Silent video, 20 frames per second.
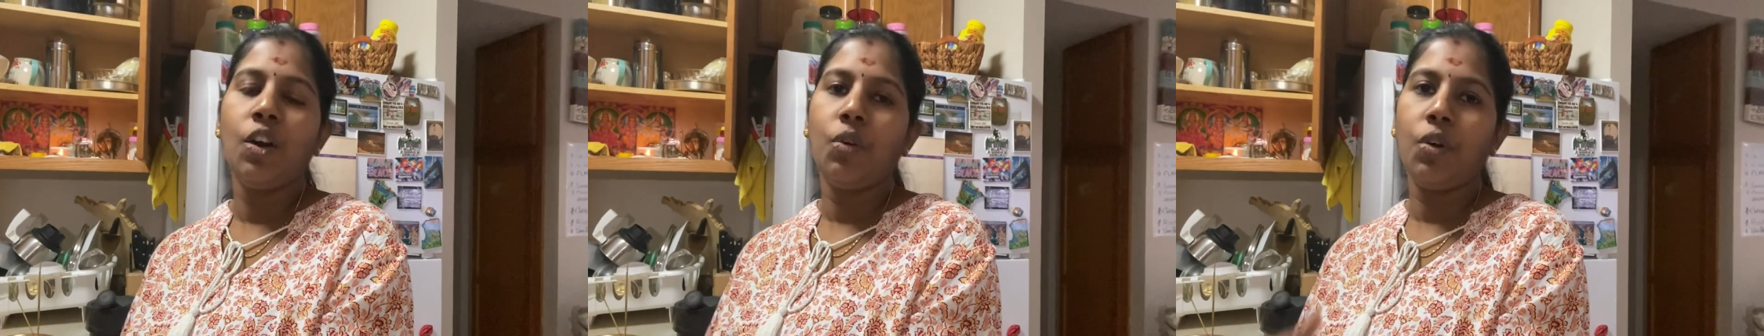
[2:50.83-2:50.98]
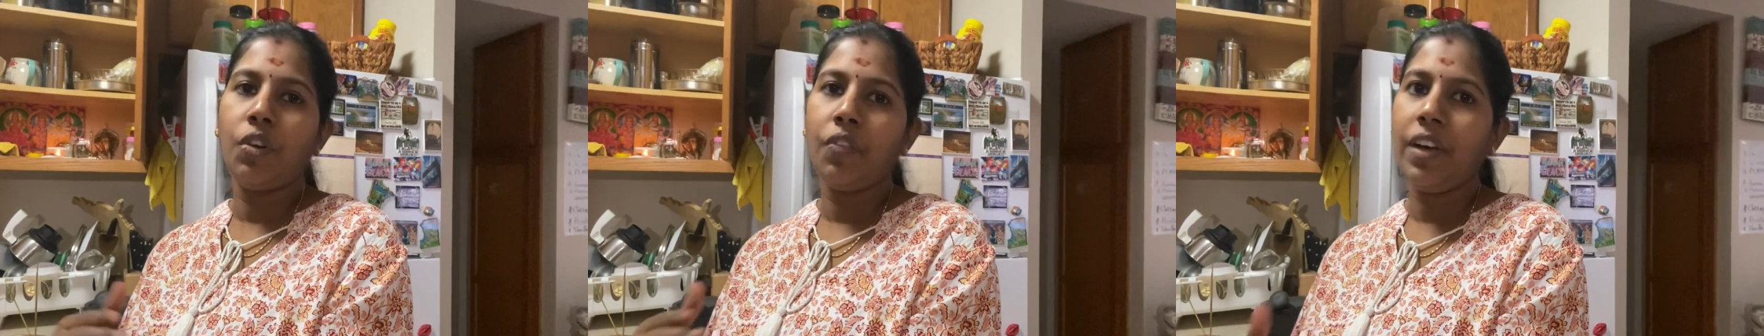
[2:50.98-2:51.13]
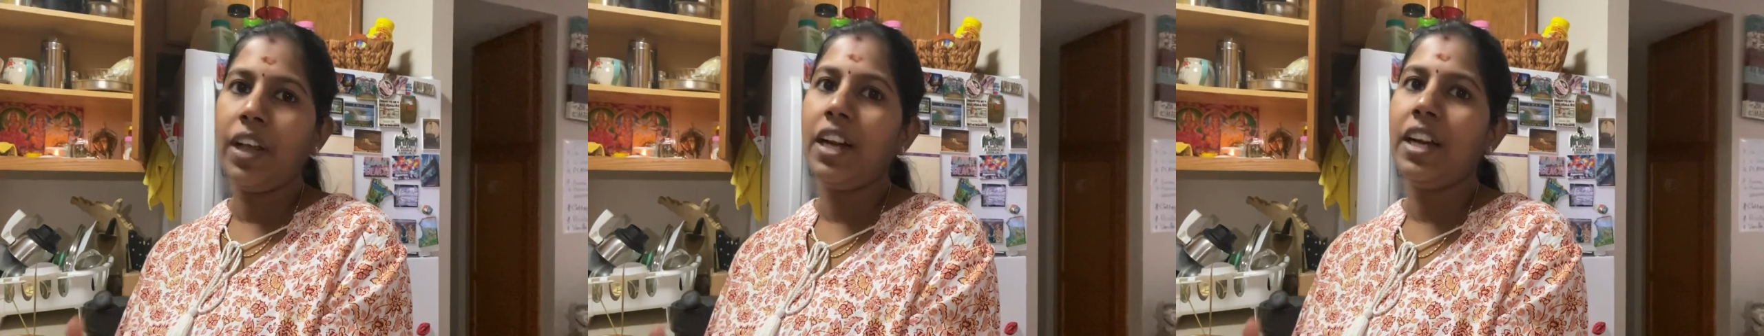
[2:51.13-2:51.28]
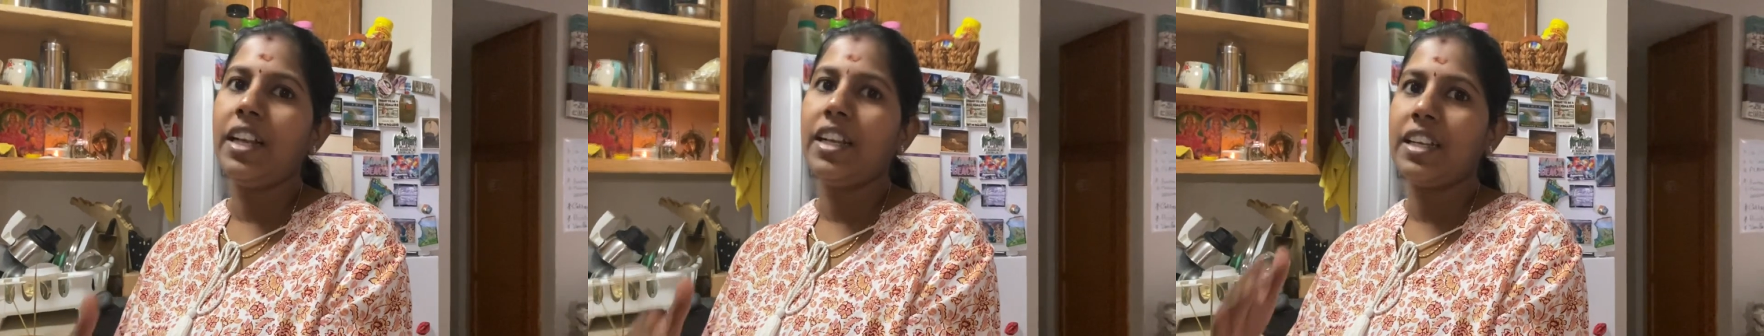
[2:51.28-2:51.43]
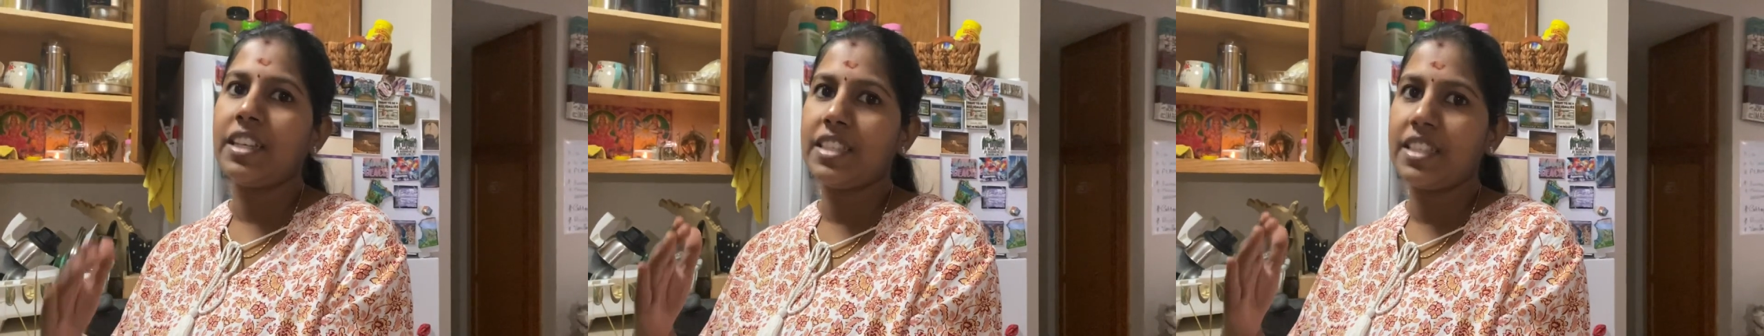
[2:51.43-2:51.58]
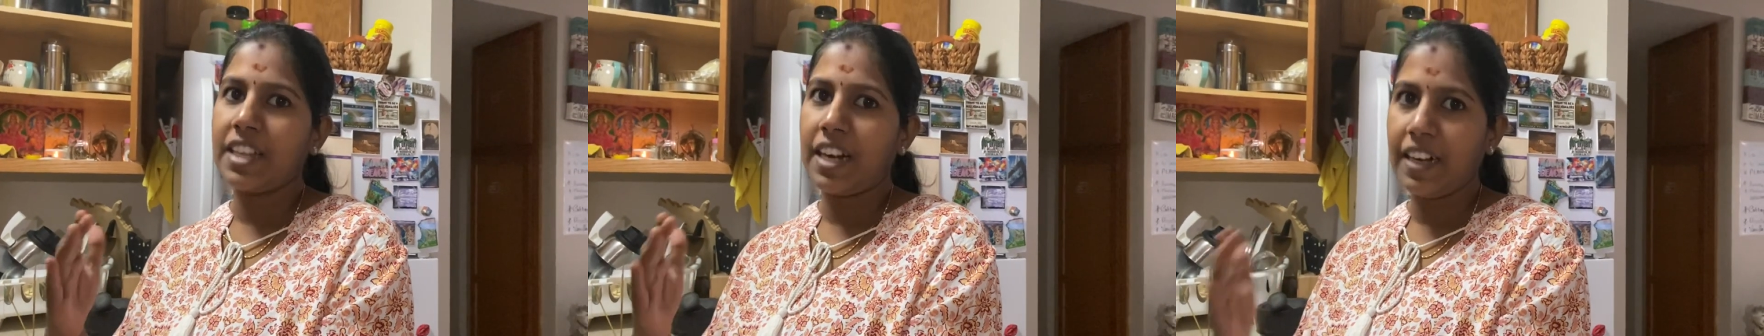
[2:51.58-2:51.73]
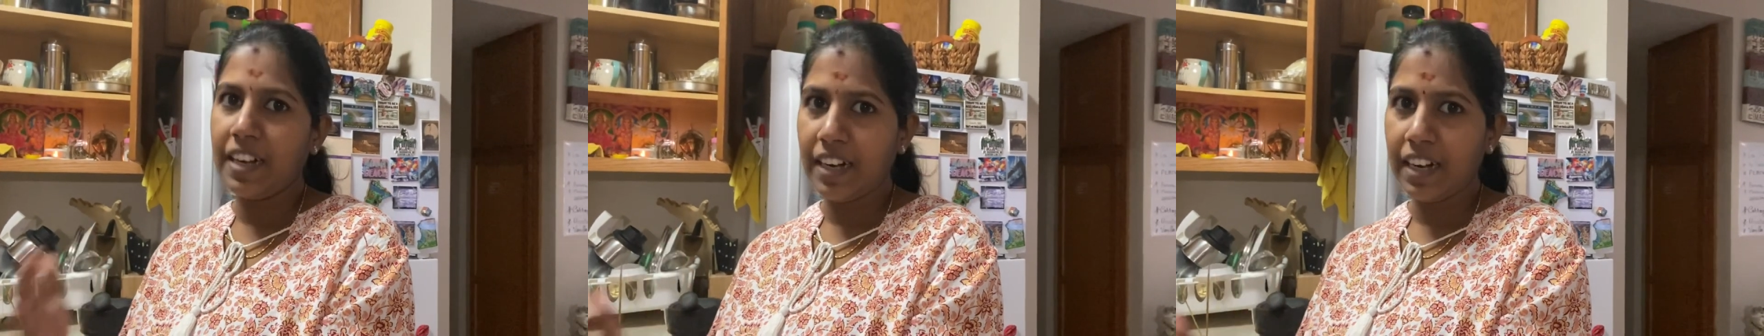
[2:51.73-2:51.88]
ஒருவேளை நீங்கள்
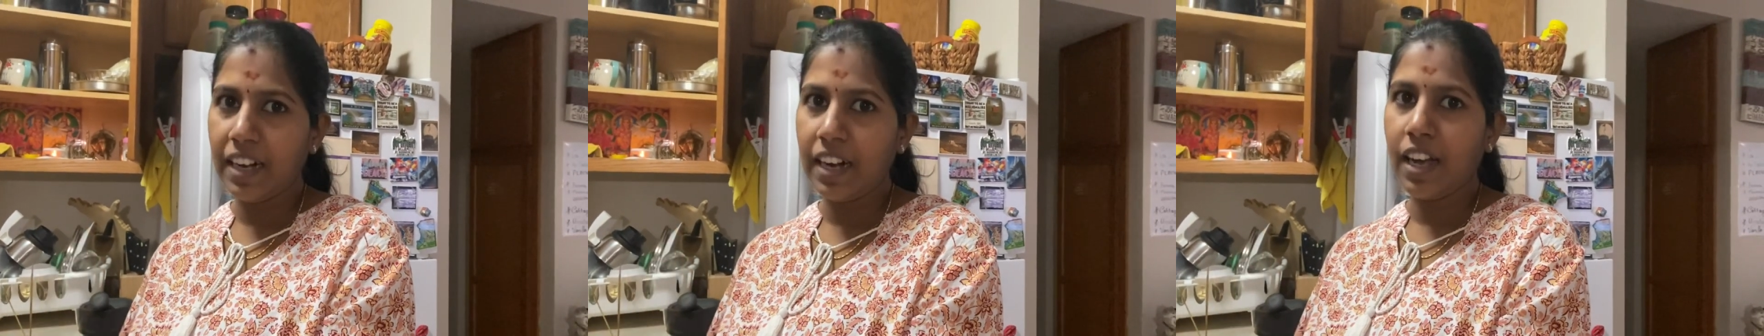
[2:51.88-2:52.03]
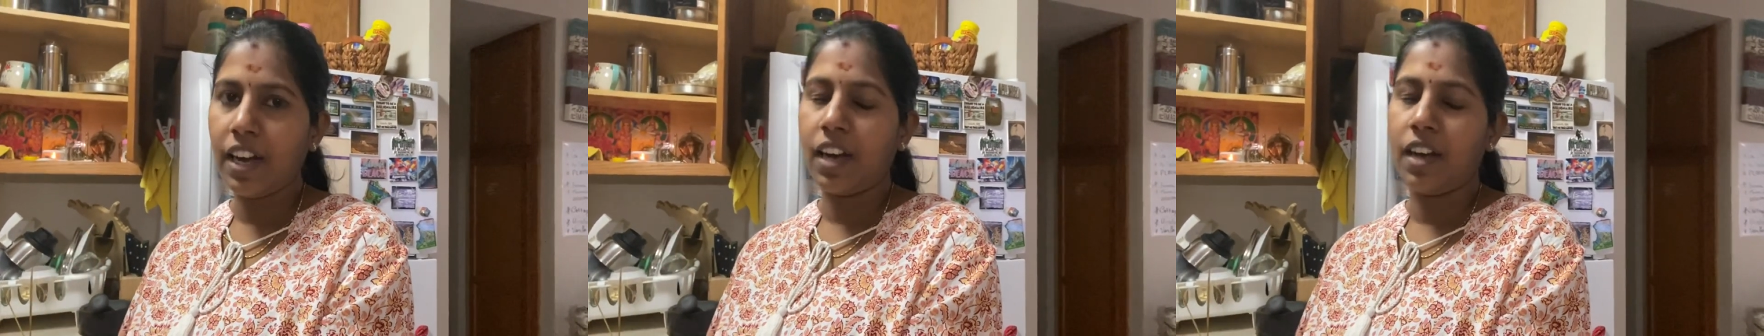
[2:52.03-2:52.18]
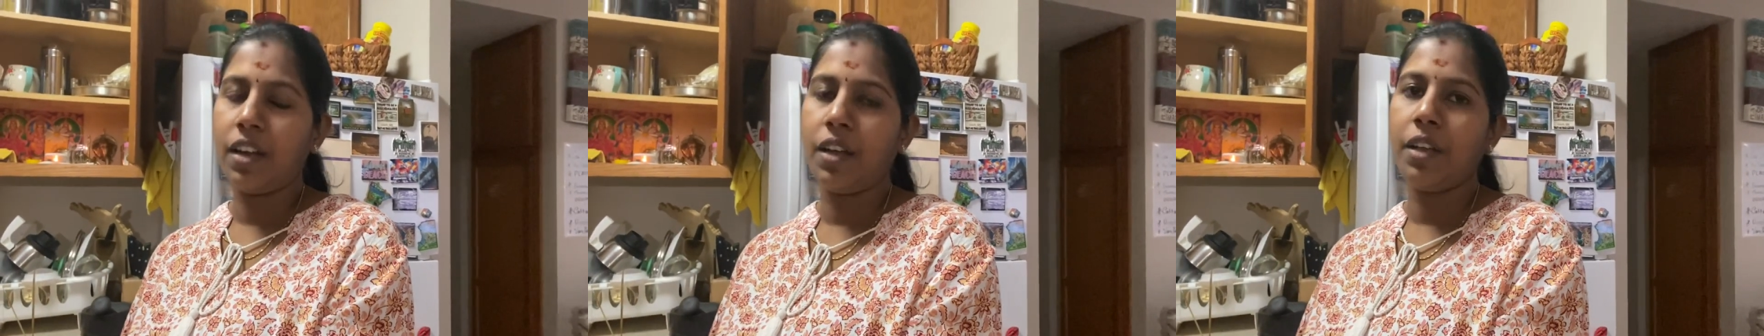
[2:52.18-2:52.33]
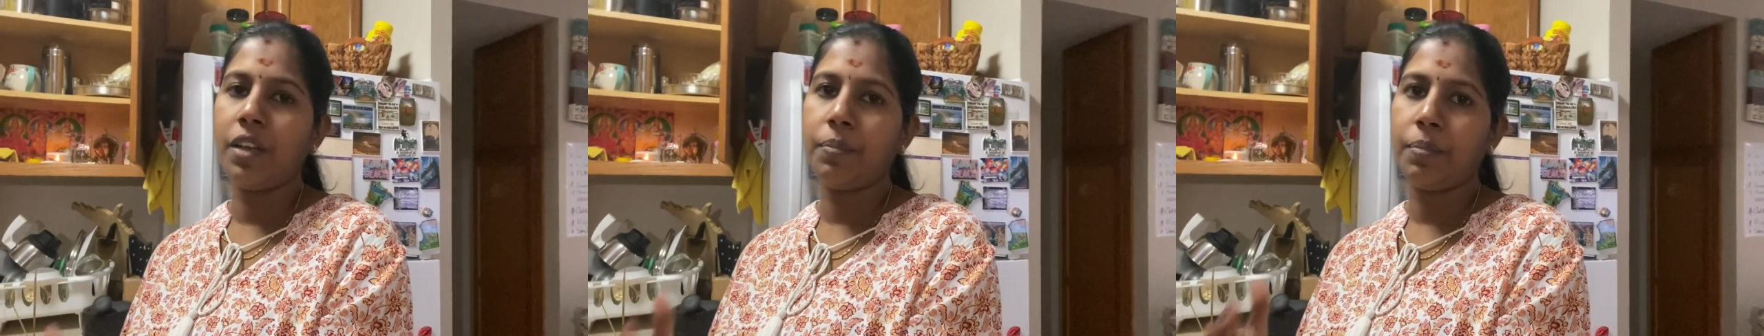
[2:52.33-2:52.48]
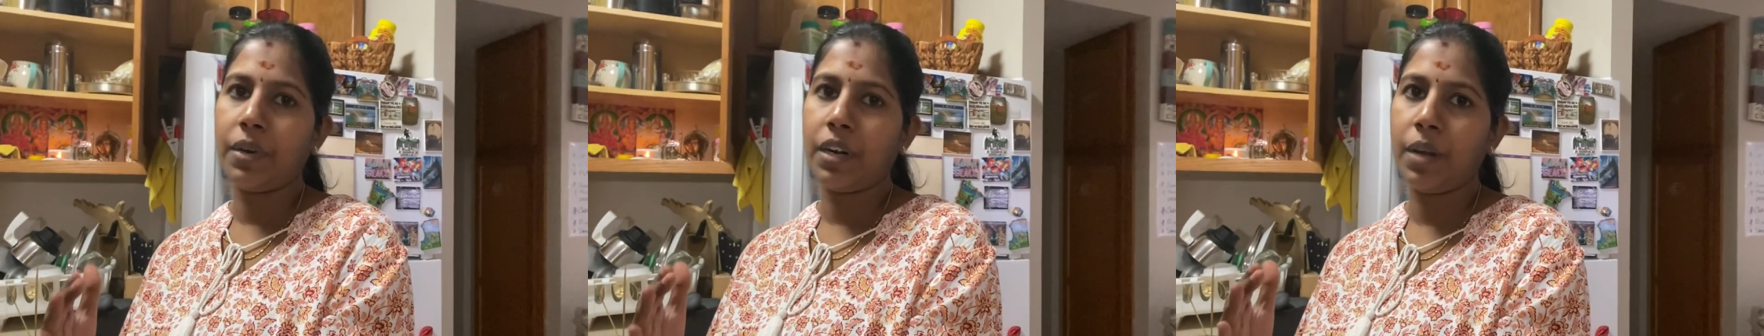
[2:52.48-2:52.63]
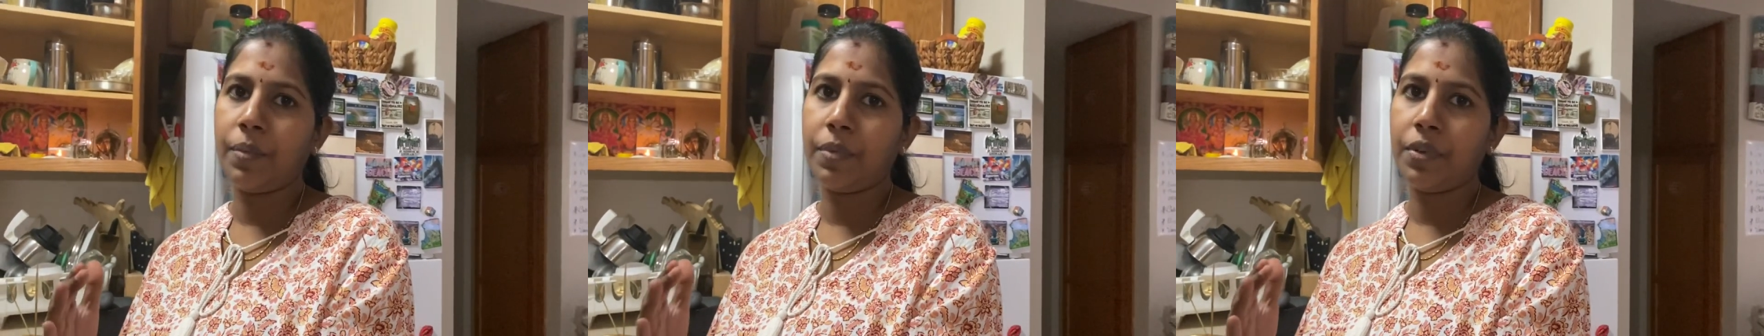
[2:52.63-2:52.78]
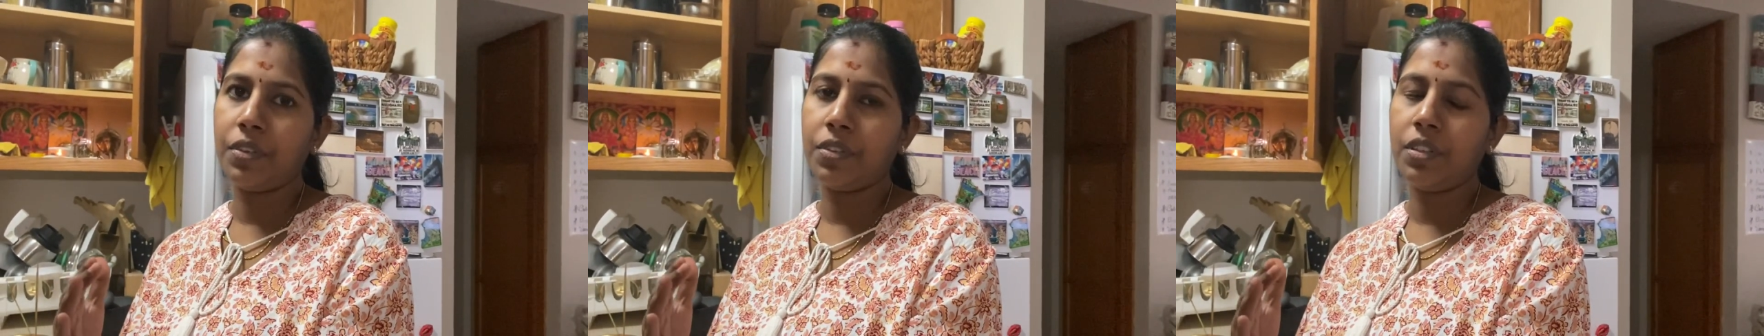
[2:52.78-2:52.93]
ஜென்ரலாக இப்போ
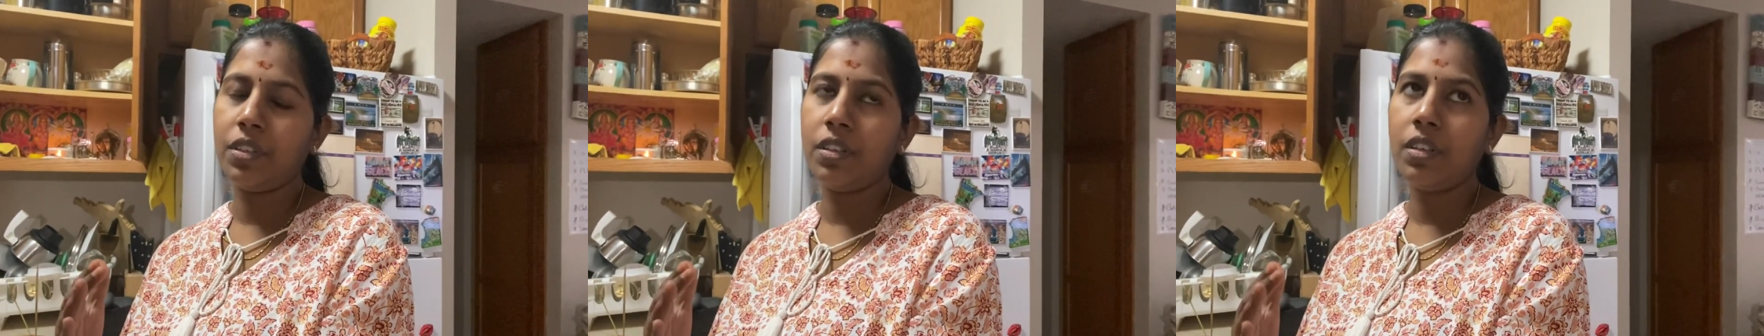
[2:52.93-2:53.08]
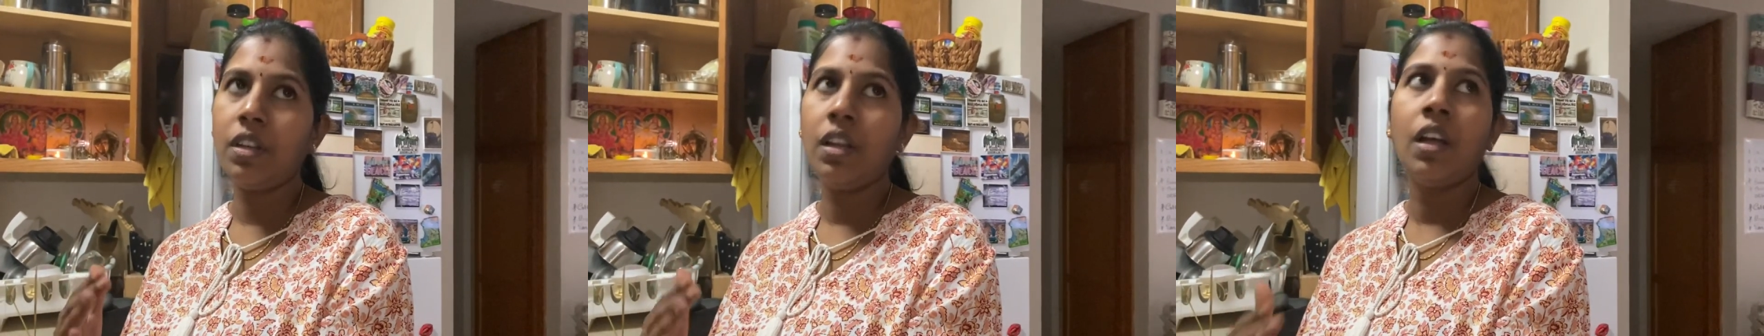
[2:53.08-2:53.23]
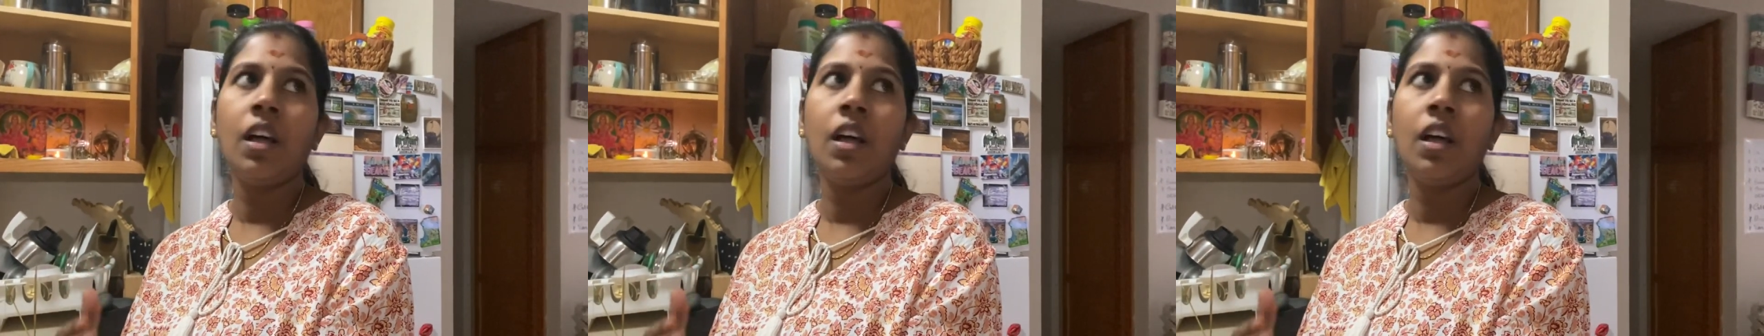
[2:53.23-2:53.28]
நம்ம வந்து